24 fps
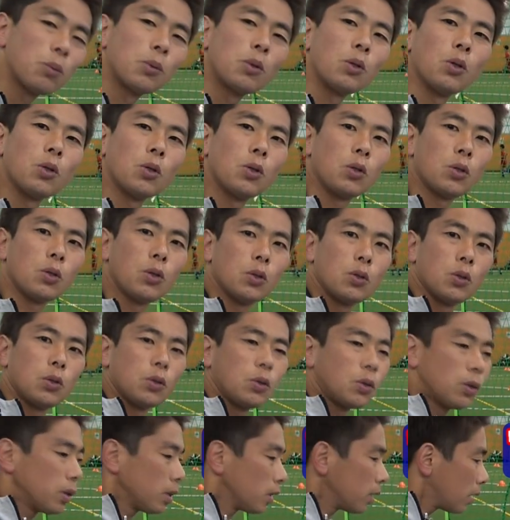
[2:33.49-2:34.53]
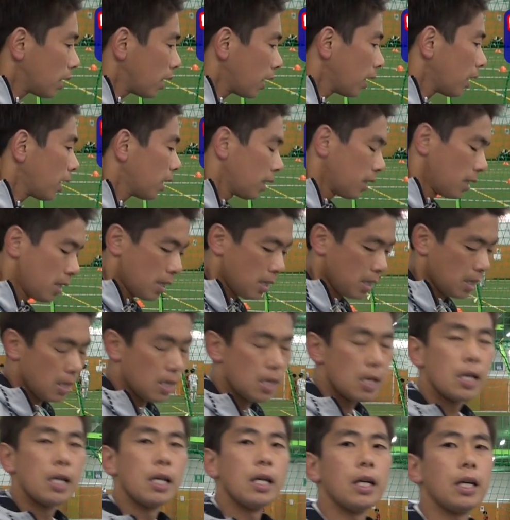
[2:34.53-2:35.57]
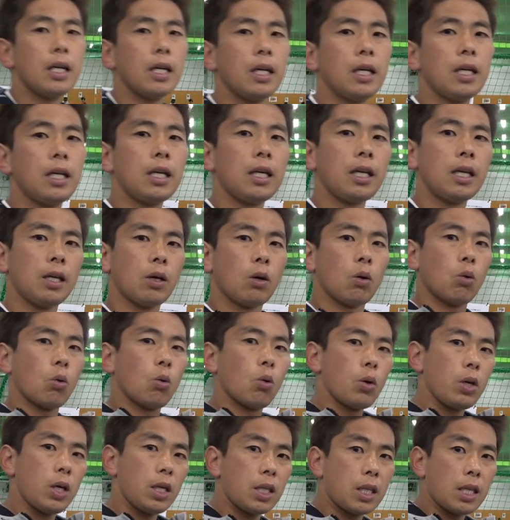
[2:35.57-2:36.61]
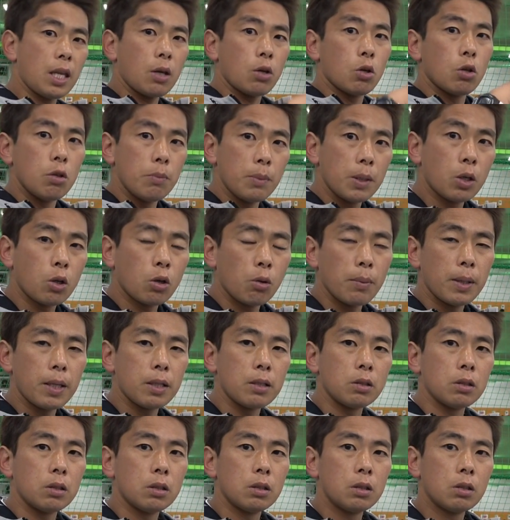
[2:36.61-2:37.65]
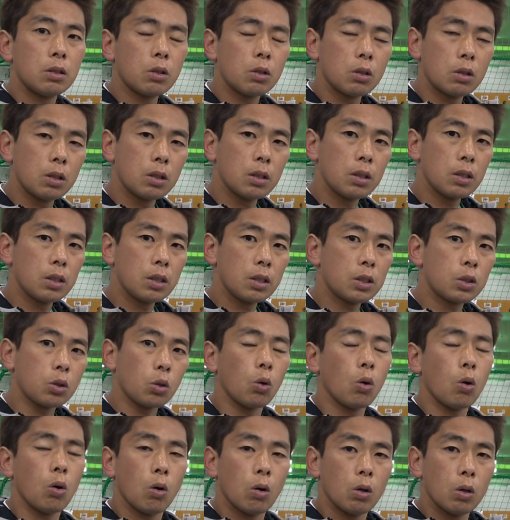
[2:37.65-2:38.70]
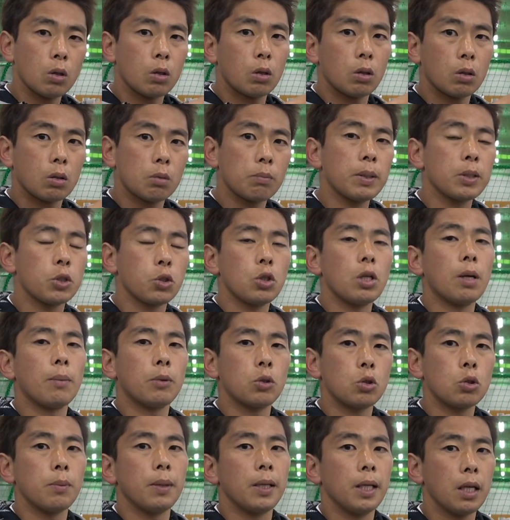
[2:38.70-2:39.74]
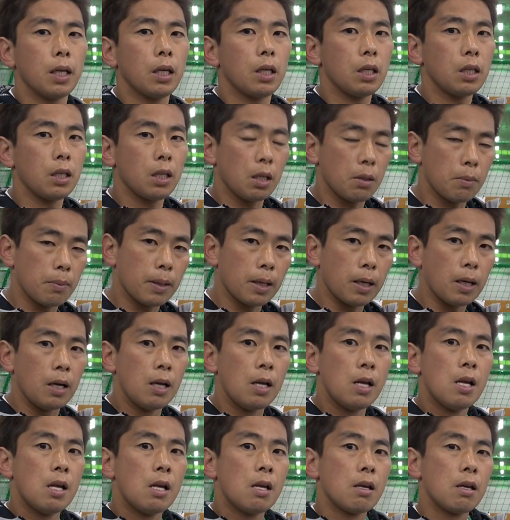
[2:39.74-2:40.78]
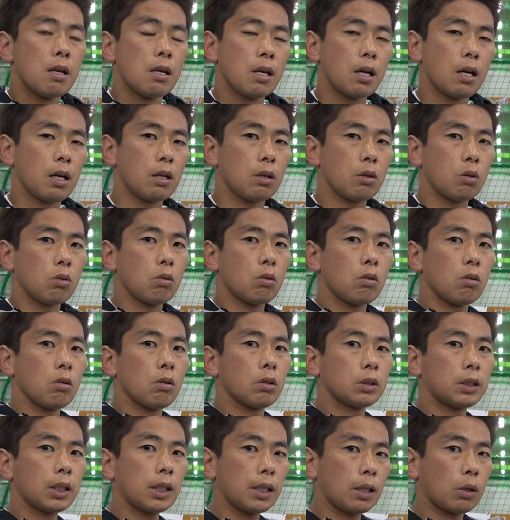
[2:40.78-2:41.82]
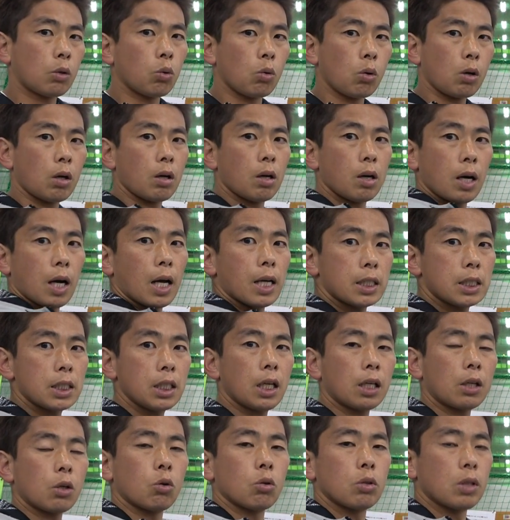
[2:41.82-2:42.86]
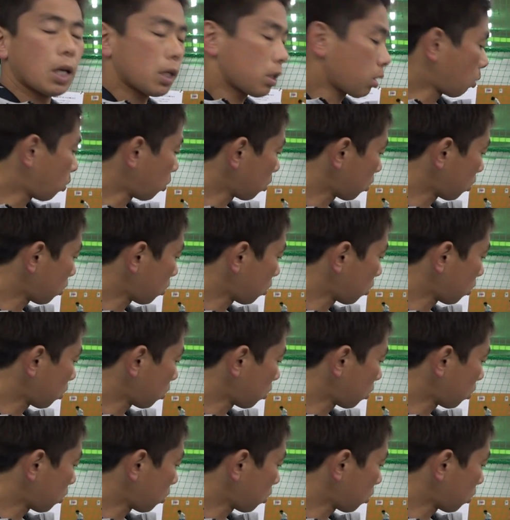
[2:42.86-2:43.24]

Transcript: もはいえー、置いて踏み込める人、まあ、ジュニアも含めねいれば、あのー、ただこう足だけを出す